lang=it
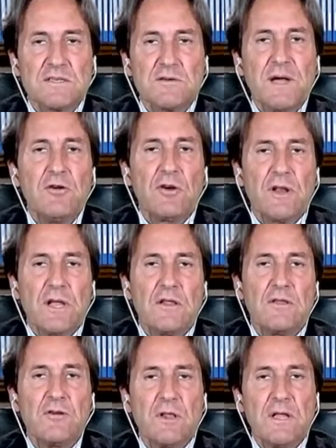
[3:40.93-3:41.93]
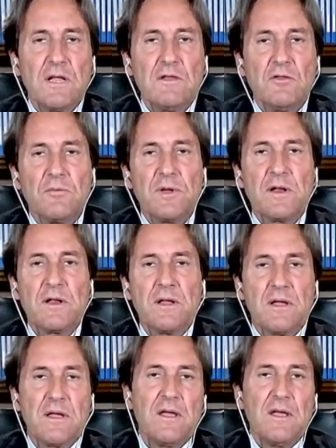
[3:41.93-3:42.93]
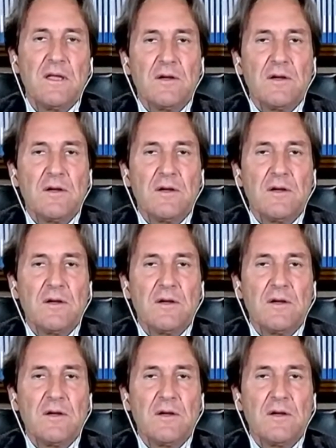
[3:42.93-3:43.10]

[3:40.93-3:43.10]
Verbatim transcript: Ma io credo, intanto per eh,